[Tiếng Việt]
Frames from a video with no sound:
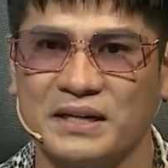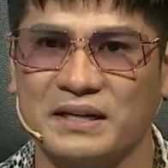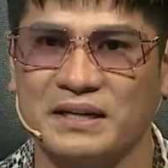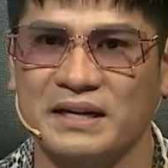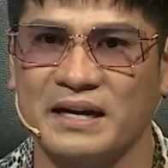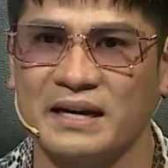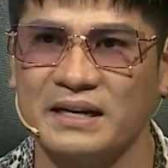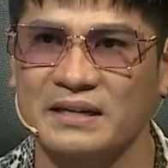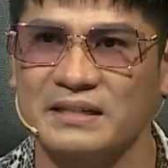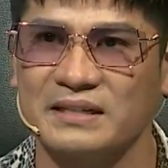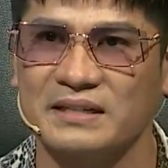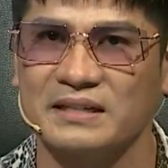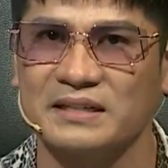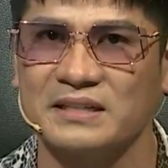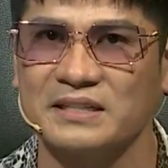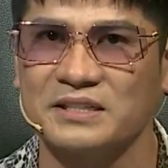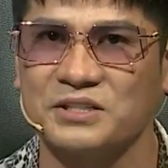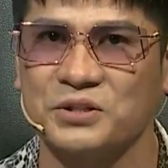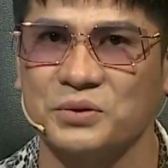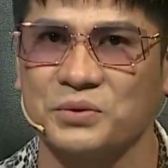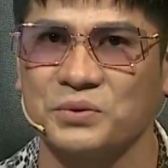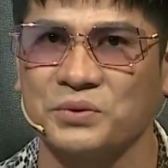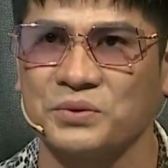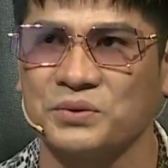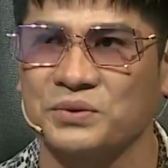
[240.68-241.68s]
lên hát cái
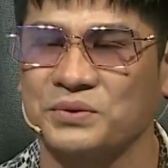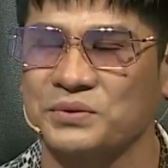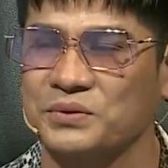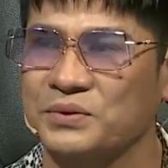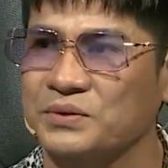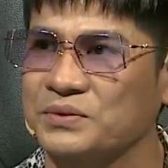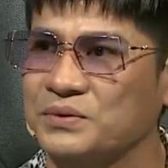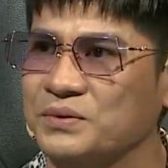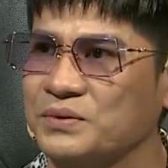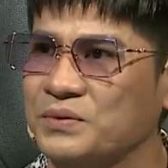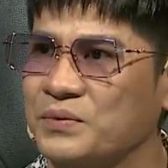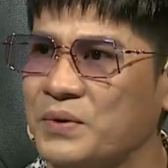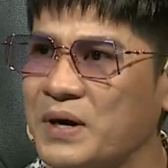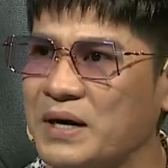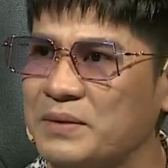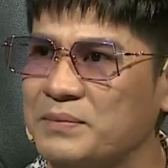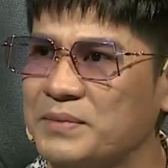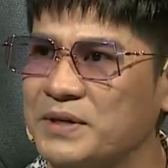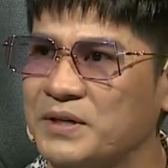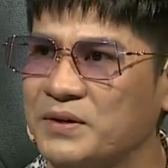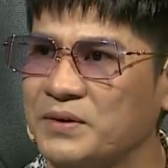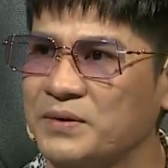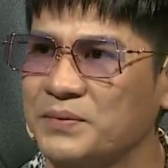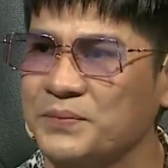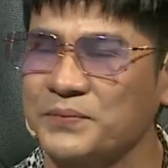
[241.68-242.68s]
chủ
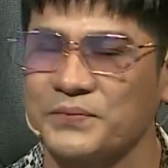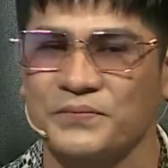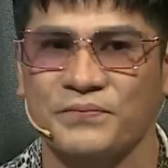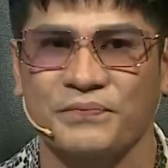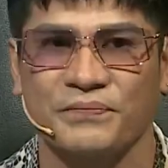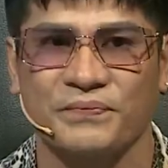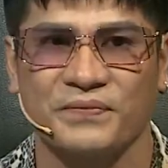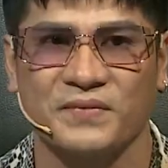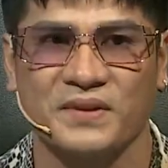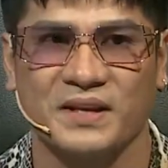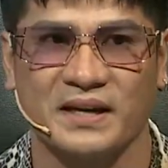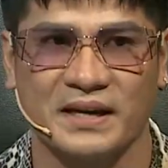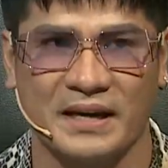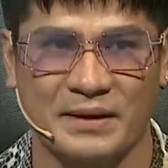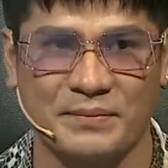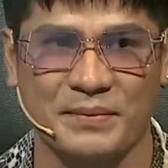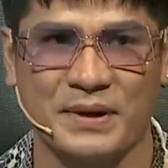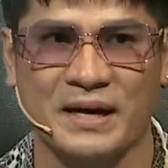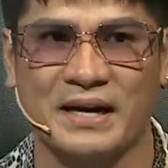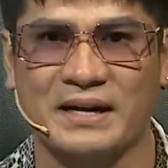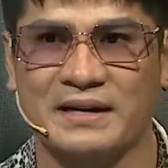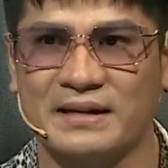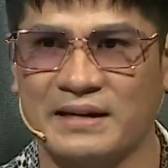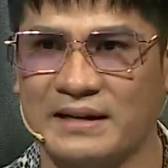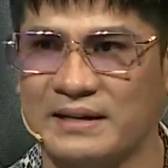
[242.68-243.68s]
quán mới nói ngày
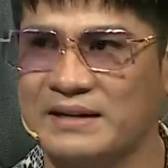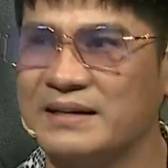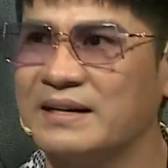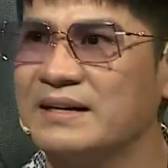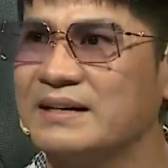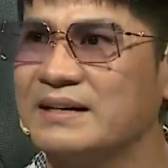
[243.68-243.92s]
mai đến,